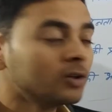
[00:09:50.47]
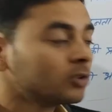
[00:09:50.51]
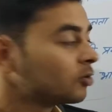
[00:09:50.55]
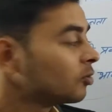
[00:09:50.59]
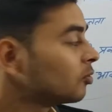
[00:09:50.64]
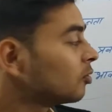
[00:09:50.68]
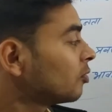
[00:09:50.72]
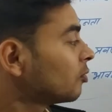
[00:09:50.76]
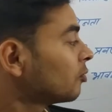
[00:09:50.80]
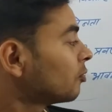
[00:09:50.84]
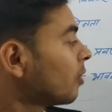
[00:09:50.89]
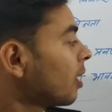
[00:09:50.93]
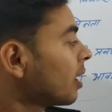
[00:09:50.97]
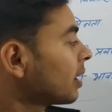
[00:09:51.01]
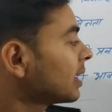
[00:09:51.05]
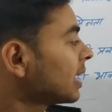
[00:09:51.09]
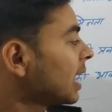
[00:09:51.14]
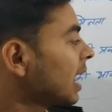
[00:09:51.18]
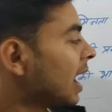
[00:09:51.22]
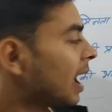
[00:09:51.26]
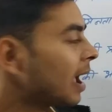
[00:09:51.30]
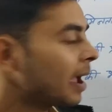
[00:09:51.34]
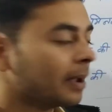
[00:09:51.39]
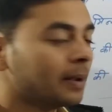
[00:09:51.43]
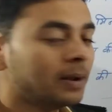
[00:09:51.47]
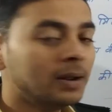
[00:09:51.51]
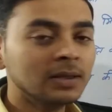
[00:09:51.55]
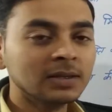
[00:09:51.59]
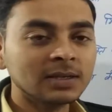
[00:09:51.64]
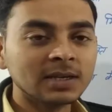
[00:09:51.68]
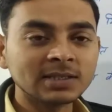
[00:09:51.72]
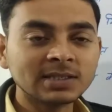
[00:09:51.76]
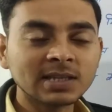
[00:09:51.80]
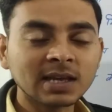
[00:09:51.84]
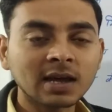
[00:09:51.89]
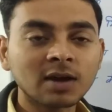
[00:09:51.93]
तो वह क्या है
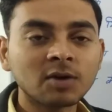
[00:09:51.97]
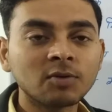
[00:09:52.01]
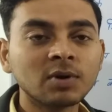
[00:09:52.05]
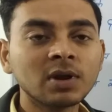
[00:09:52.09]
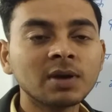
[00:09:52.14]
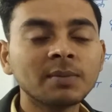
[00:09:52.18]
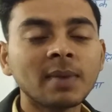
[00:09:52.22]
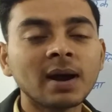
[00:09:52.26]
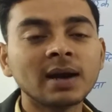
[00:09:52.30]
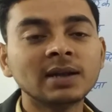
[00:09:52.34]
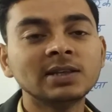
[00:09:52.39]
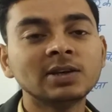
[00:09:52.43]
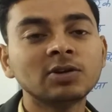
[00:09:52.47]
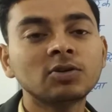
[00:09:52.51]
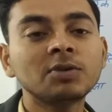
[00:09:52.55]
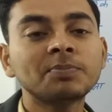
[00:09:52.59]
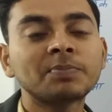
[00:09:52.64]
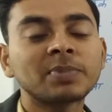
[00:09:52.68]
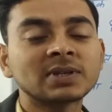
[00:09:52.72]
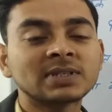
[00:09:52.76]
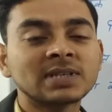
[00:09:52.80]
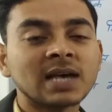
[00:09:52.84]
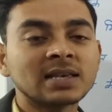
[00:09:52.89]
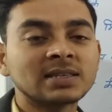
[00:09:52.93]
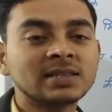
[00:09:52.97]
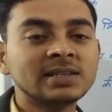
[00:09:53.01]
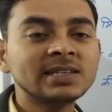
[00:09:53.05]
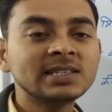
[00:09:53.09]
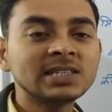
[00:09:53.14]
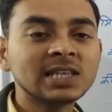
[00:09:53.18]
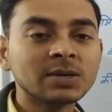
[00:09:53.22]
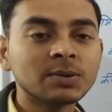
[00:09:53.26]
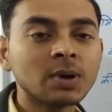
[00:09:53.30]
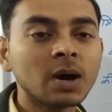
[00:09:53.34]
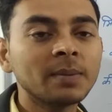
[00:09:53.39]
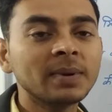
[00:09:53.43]
जैसे अगर उन्हें मान लीजिए कि प्रशासनिक
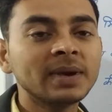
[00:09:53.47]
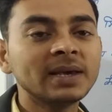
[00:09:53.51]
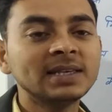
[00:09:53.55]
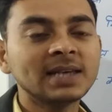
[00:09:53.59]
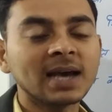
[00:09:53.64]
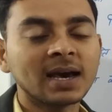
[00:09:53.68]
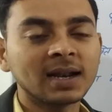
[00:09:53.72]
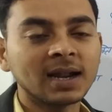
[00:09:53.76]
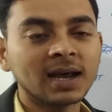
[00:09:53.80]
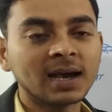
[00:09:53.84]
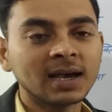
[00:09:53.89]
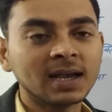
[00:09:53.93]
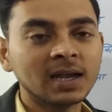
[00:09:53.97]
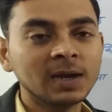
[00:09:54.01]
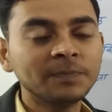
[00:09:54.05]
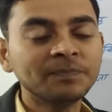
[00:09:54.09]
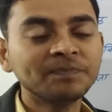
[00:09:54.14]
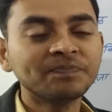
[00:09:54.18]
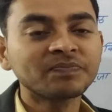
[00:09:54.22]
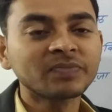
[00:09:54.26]
सेवा में ही जाना है